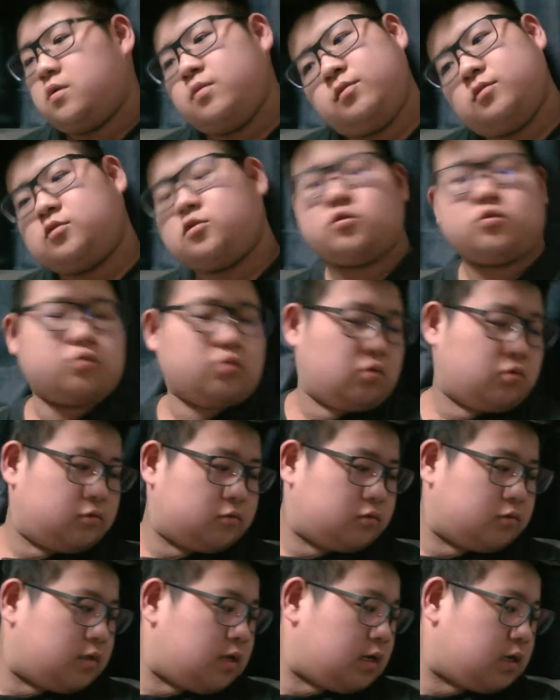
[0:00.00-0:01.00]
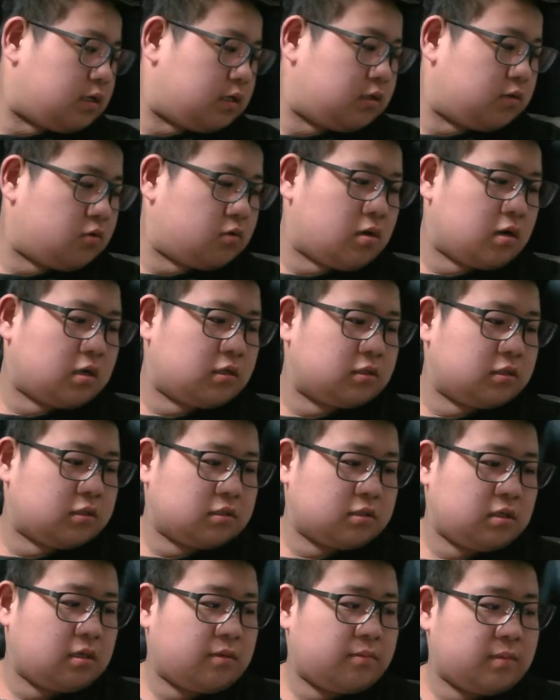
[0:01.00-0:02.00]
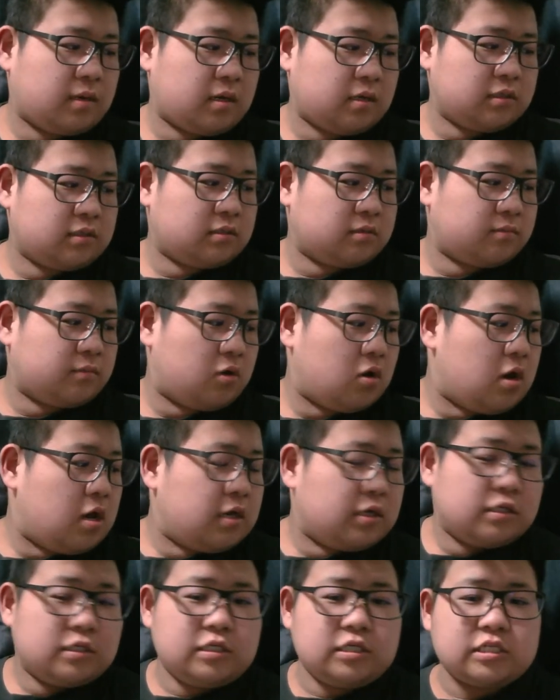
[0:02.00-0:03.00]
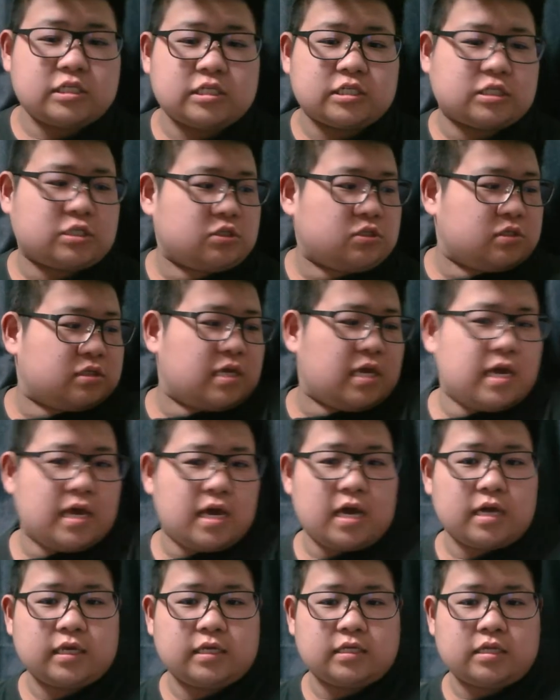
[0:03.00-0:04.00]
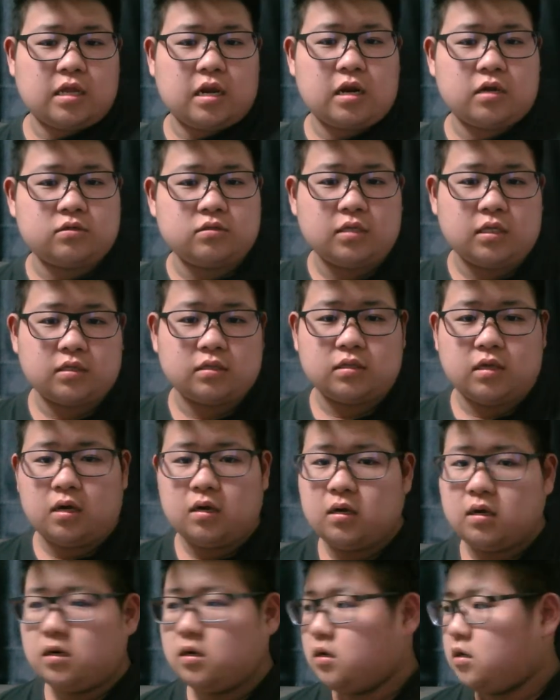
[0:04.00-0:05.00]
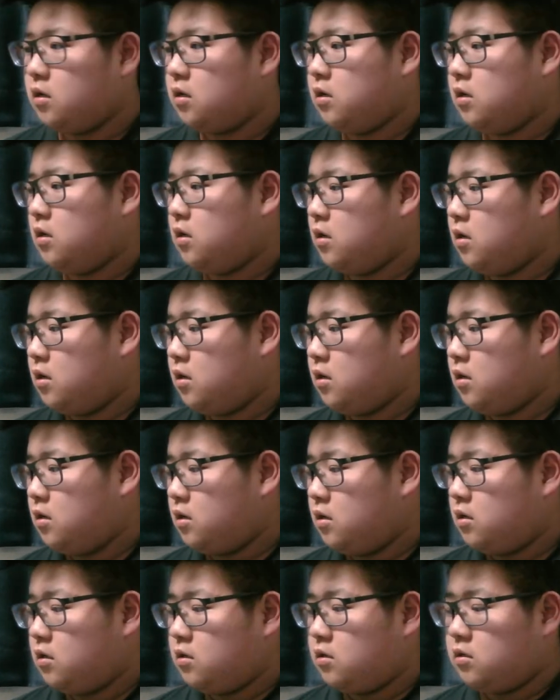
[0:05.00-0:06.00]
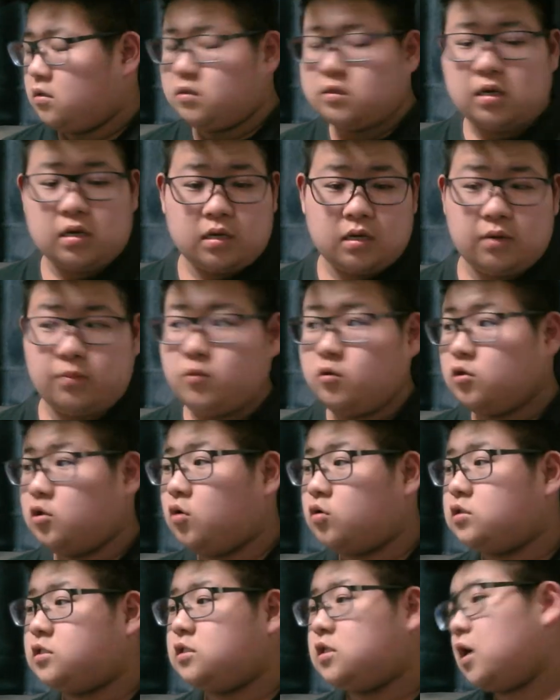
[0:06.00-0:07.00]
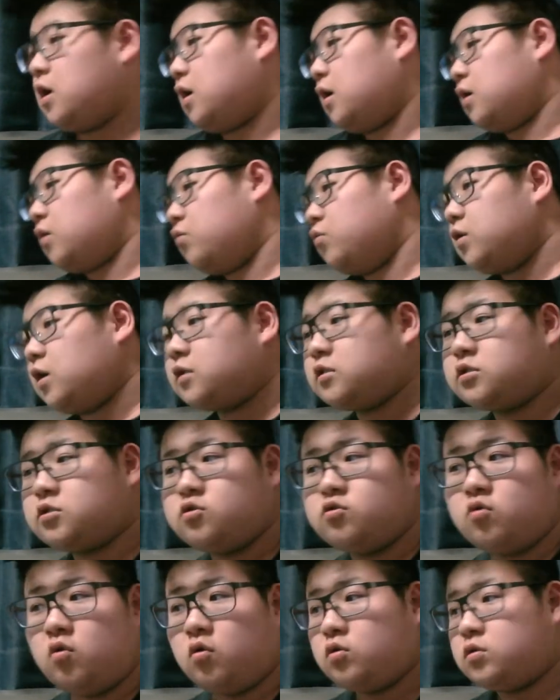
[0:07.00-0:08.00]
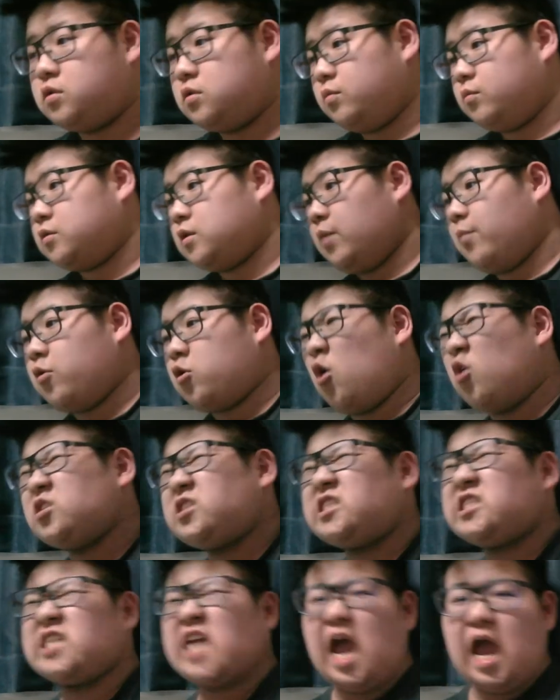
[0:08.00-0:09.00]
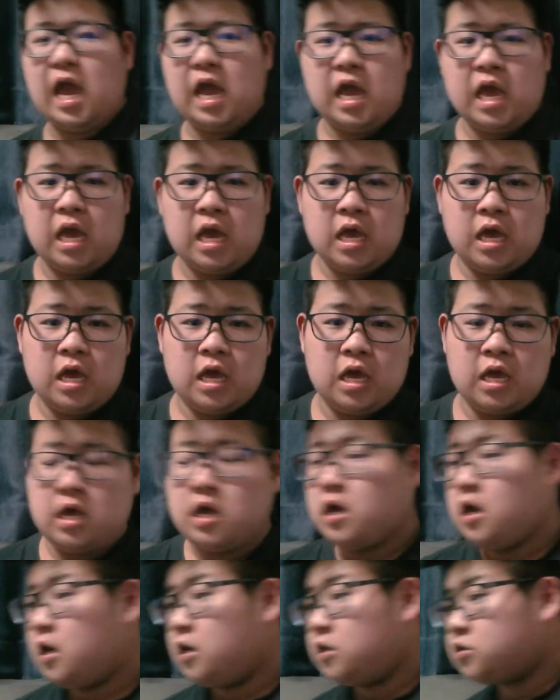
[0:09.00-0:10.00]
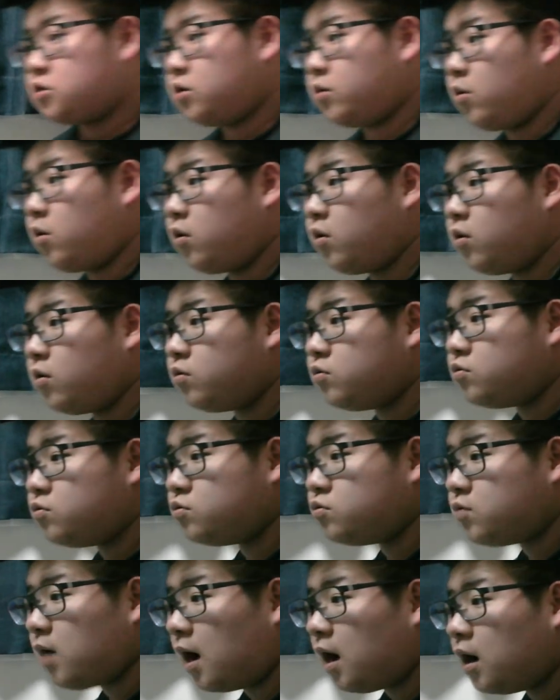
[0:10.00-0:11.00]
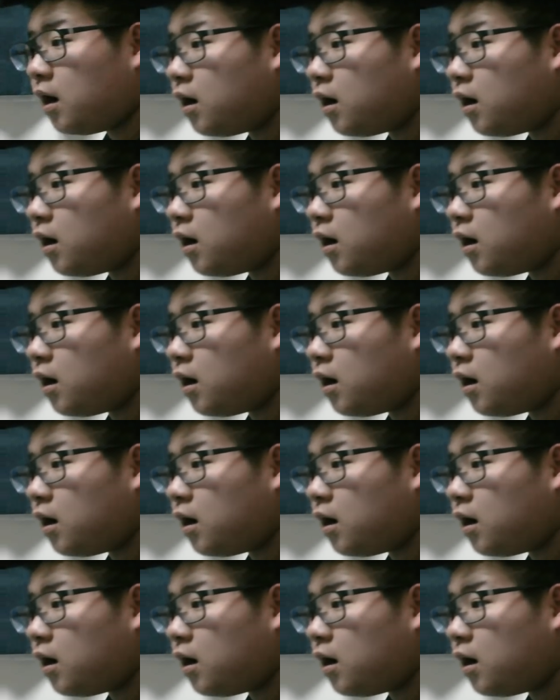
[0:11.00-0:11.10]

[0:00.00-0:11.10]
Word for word: ちょっと本当なんかよくわかんないですね。まあ、もう一瞬で部屋汚くなった。なんかもう4時だからおやつ食おうって思った。もう5時じゃそれも、うわ、